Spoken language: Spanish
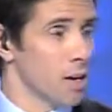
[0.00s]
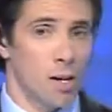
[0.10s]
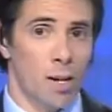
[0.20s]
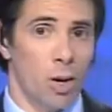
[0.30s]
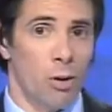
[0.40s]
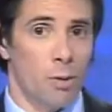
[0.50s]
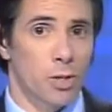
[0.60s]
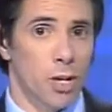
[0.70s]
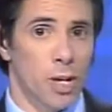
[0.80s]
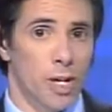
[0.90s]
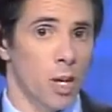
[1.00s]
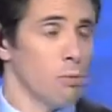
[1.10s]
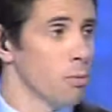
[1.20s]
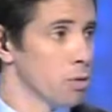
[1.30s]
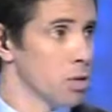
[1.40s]
ni como persona ni
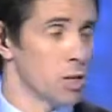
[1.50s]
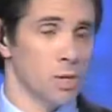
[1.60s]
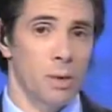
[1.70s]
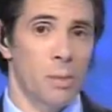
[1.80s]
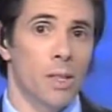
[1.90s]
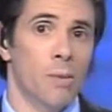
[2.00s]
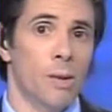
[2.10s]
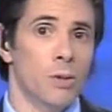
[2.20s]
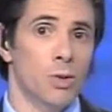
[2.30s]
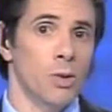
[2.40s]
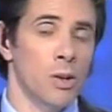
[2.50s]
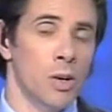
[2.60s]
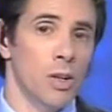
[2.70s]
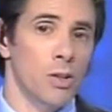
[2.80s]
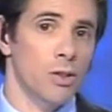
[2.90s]
como músico. Simplemente para mí es un
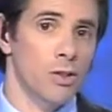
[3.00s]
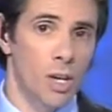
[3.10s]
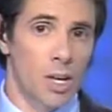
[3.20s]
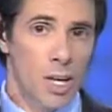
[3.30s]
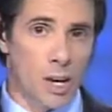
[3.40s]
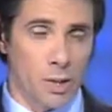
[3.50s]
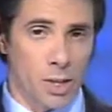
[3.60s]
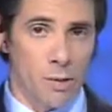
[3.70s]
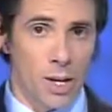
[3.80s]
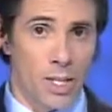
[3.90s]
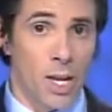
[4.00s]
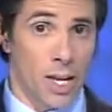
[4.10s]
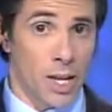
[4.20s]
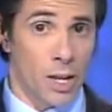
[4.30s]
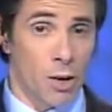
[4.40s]
ídolo de esos irrepetibles.
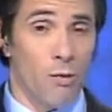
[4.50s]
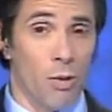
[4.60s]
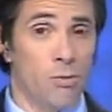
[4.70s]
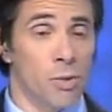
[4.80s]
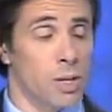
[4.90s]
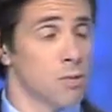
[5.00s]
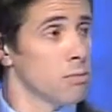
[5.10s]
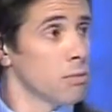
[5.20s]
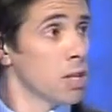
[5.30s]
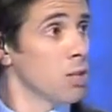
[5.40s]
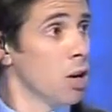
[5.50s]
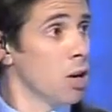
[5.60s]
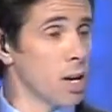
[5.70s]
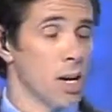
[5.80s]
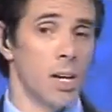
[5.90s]
Y le digo, fue un,
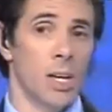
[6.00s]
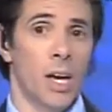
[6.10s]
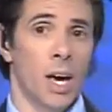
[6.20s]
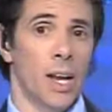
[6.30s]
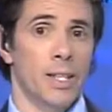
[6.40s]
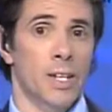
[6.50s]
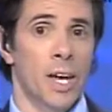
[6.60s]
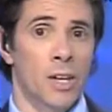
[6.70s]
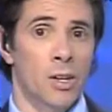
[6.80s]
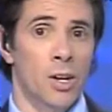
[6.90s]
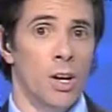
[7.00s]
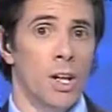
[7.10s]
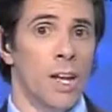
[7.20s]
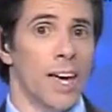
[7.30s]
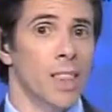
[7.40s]
señor en, el escenario,
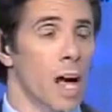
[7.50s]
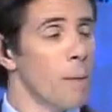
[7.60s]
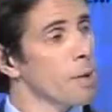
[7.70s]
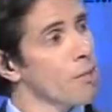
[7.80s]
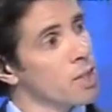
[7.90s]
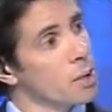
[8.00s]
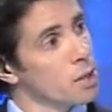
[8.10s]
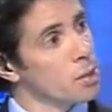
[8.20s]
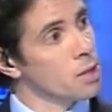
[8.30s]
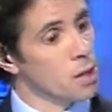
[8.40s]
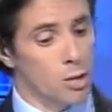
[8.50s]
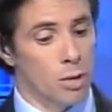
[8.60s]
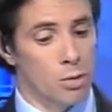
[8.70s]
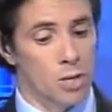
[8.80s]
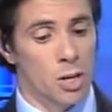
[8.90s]
estaba perfectamente vestido.
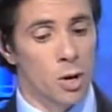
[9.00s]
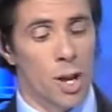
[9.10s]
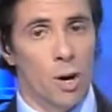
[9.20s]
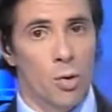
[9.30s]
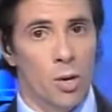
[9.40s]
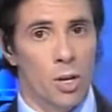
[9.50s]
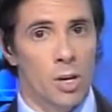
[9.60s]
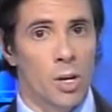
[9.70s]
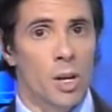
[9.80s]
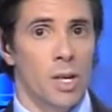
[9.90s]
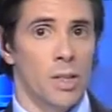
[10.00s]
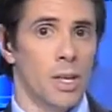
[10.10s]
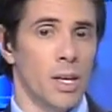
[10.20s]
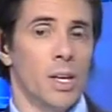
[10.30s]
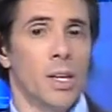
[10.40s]
Incluso Nicolás Cunio
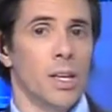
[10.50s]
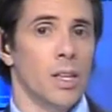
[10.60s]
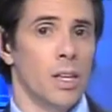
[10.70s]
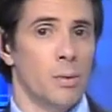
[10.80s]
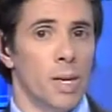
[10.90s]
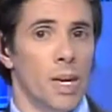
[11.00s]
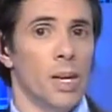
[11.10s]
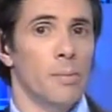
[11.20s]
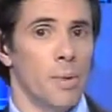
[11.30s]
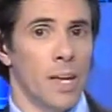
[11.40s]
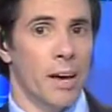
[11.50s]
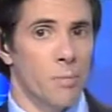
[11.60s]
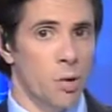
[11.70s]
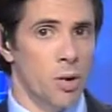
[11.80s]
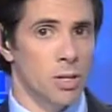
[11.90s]
de, de Kane le,
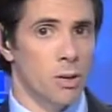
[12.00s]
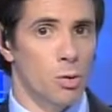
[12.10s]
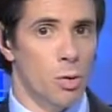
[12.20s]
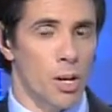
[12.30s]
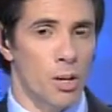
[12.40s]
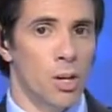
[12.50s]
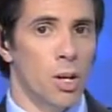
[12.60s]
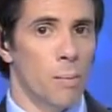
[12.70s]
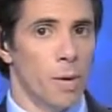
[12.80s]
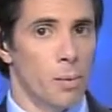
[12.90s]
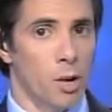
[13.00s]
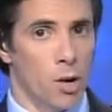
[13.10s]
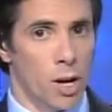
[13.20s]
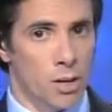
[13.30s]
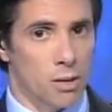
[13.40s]
armó ese vestuario, primero
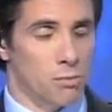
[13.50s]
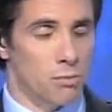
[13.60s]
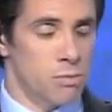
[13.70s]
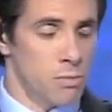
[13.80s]
con un,